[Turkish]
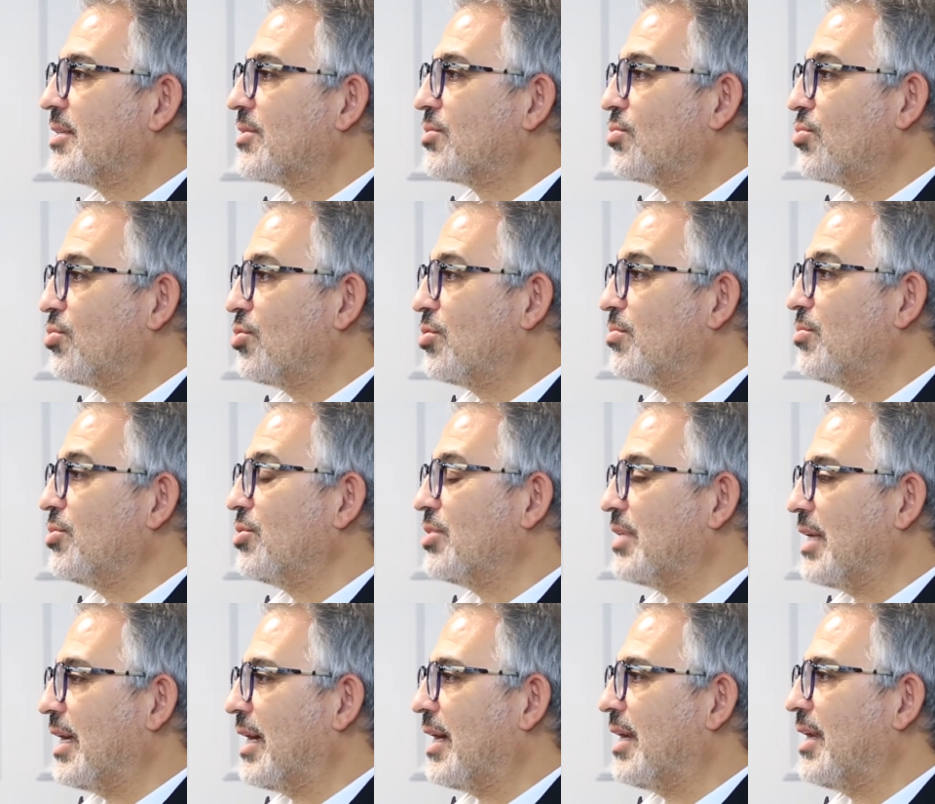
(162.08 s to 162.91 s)

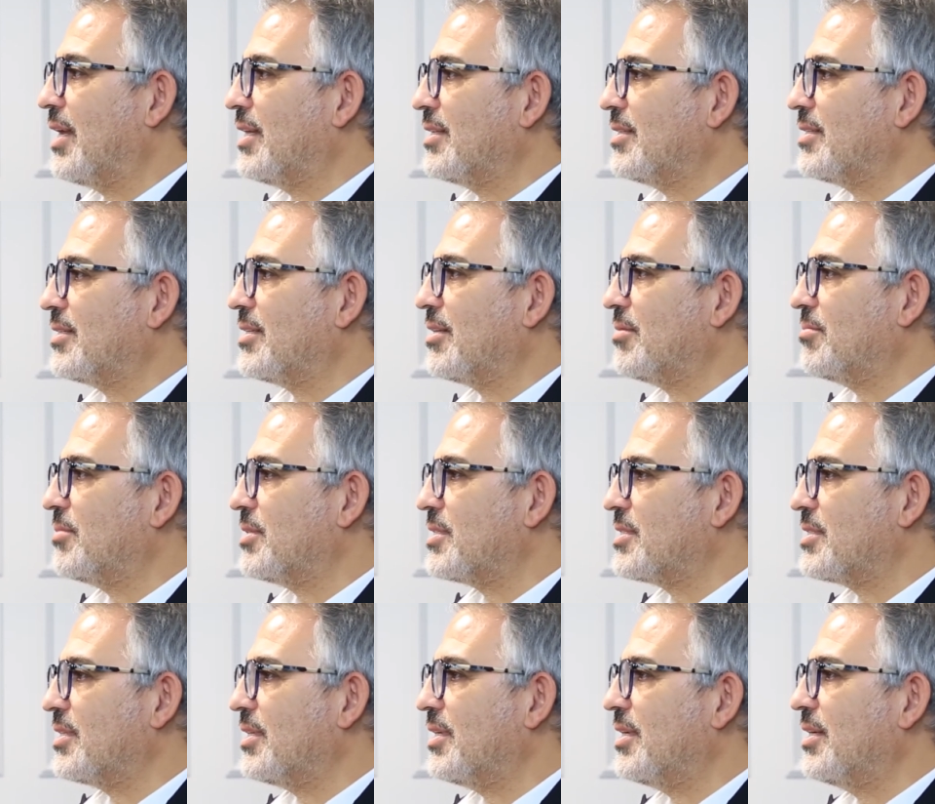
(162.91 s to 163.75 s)
durumun
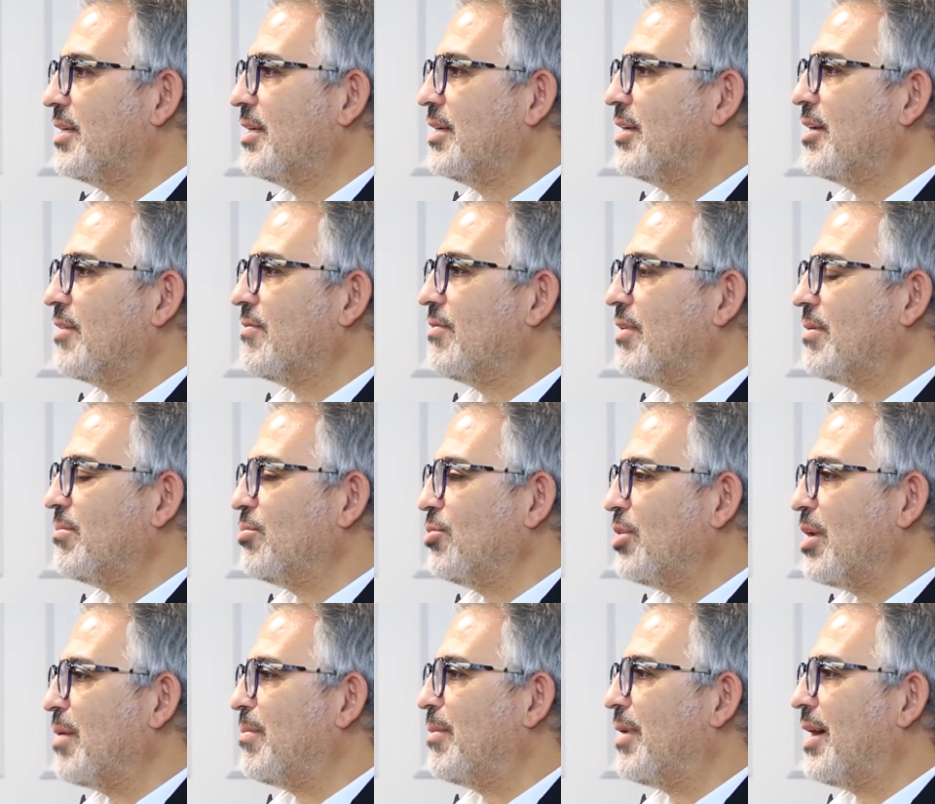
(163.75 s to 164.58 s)
değerlendirilmesi ve
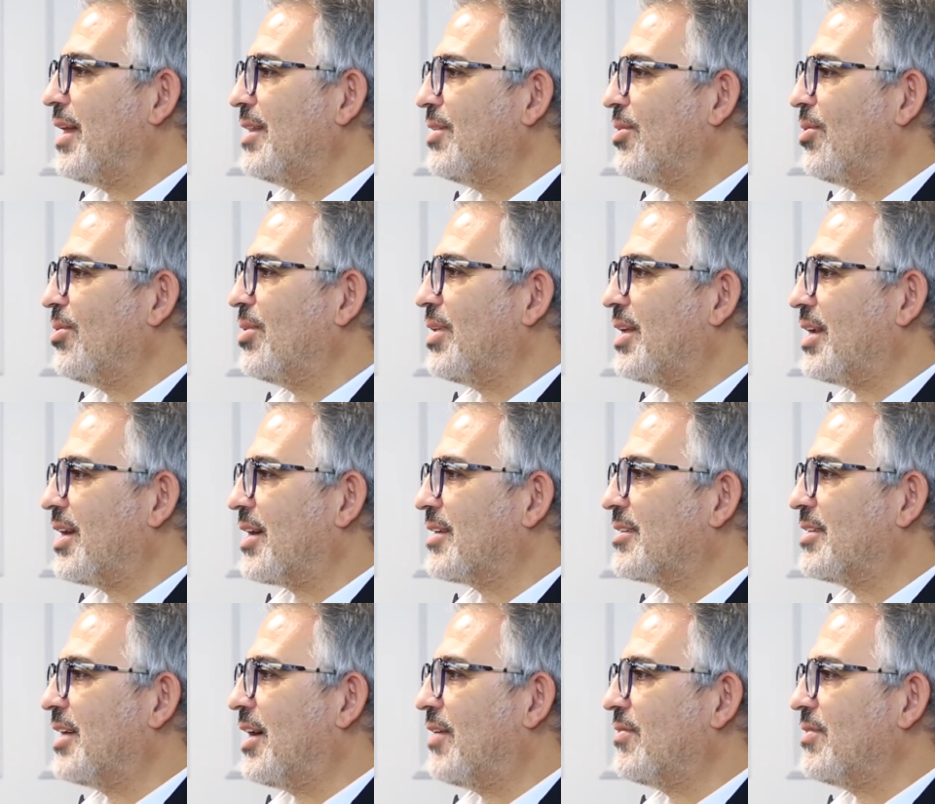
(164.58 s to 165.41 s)
buna bağlı
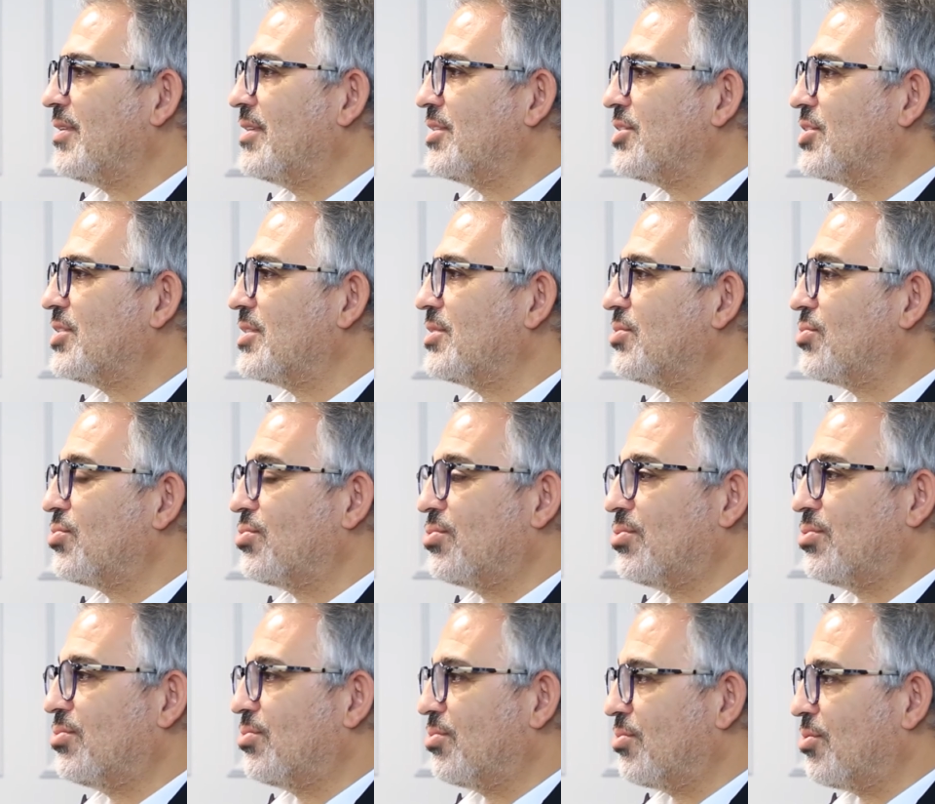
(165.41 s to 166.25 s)
olarak davranışın
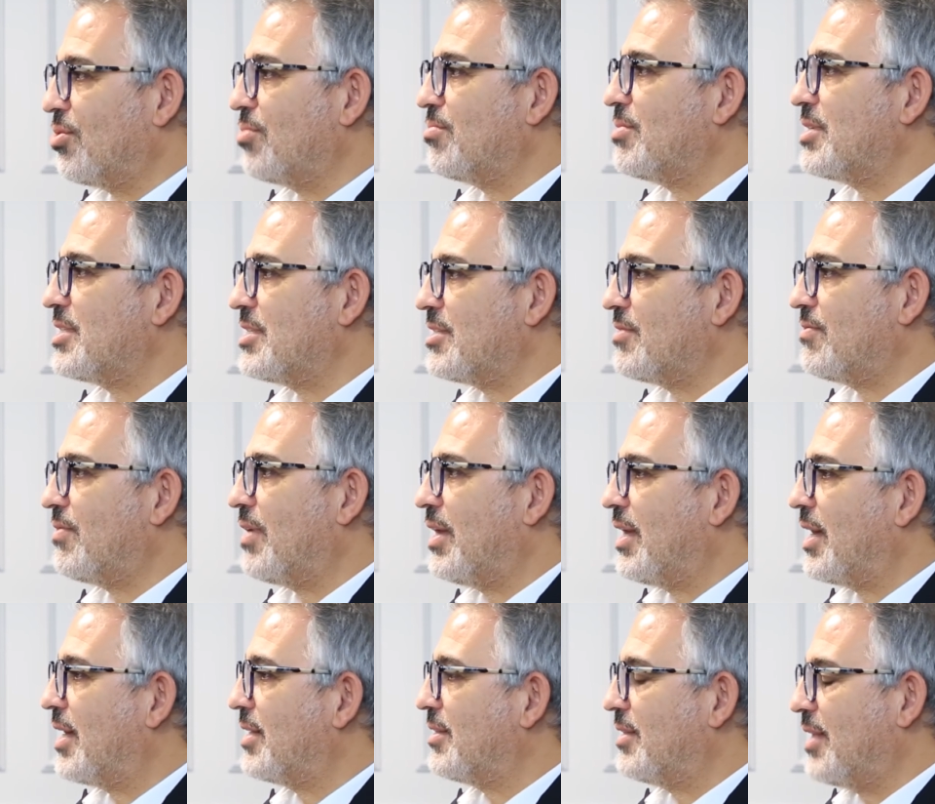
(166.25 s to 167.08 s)
sürdürülmesi
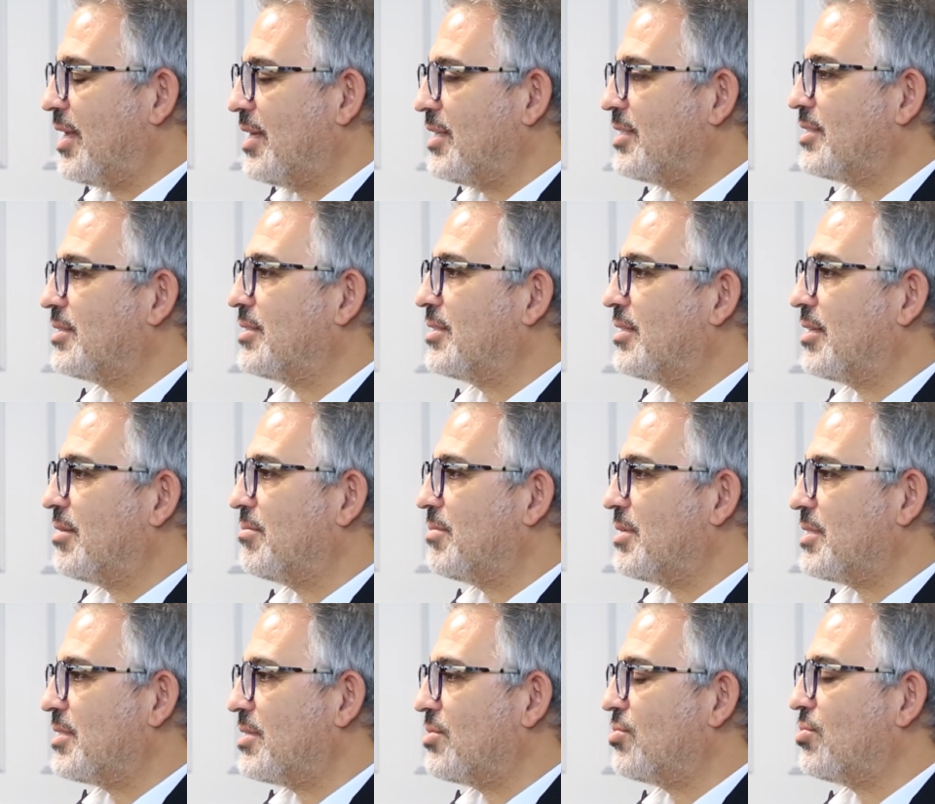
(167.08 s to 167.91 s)
veya
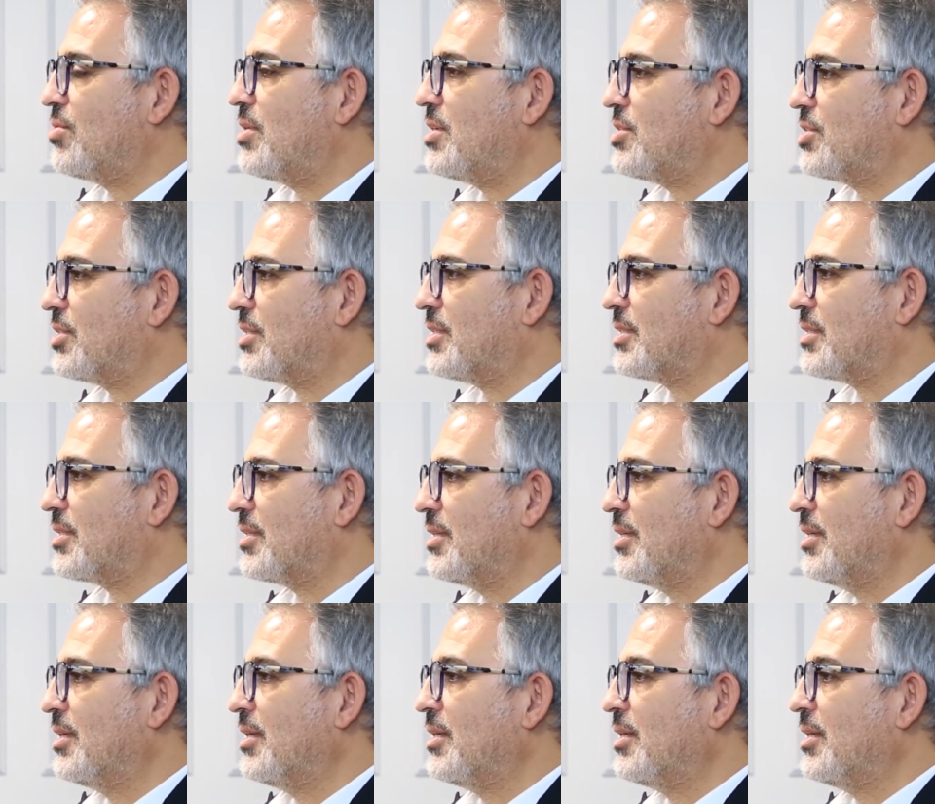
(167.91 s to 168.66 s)
değiştirilmesi sürecidir.